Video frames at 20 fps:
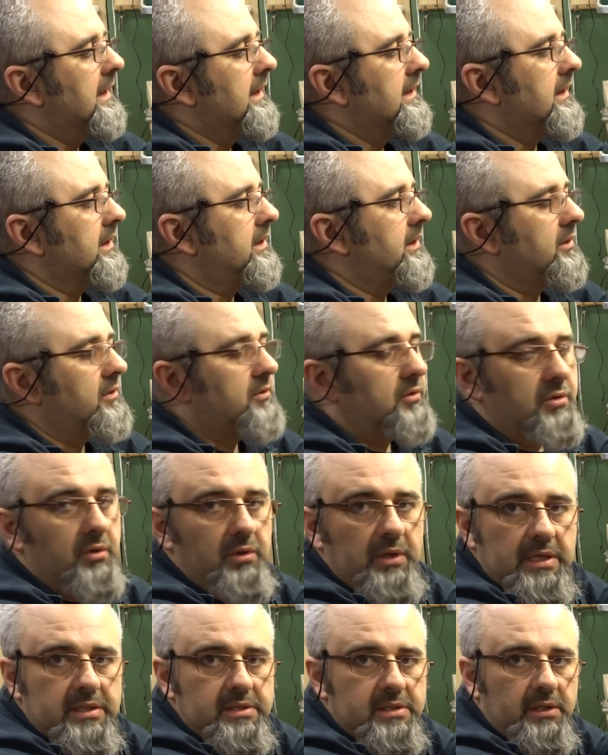Takiego
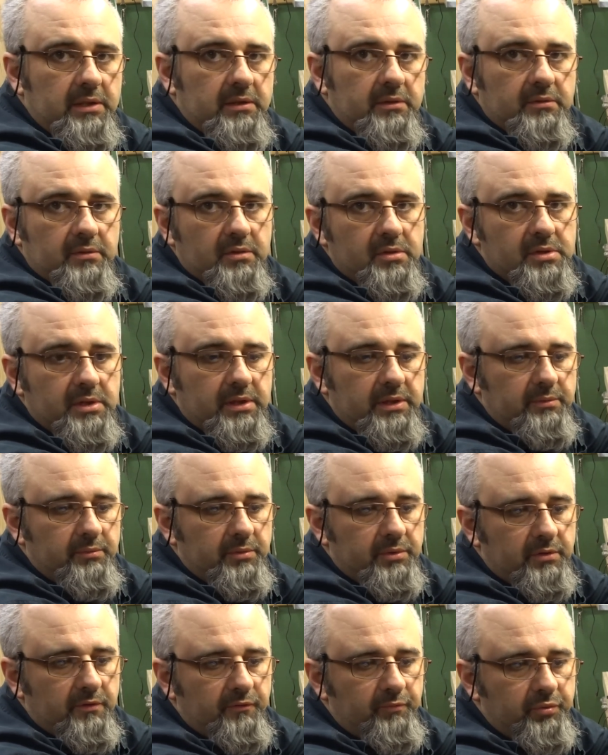golasa. Dostajemy
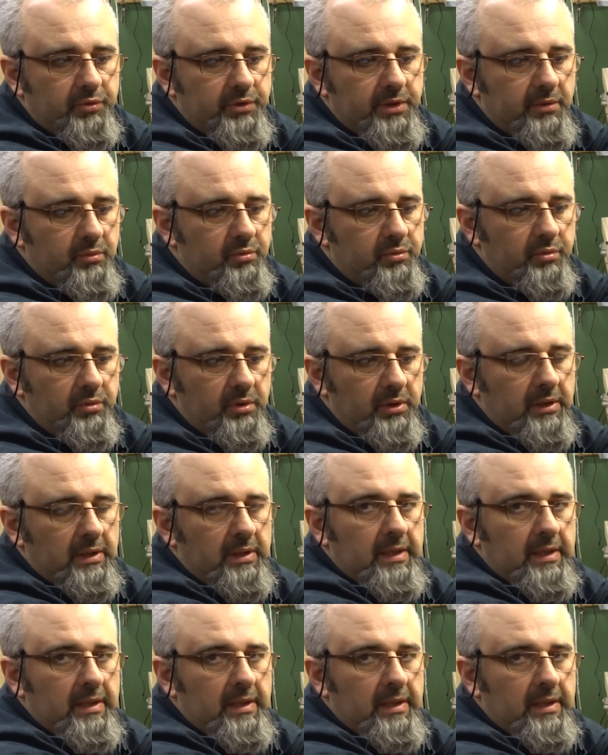go w pudełku.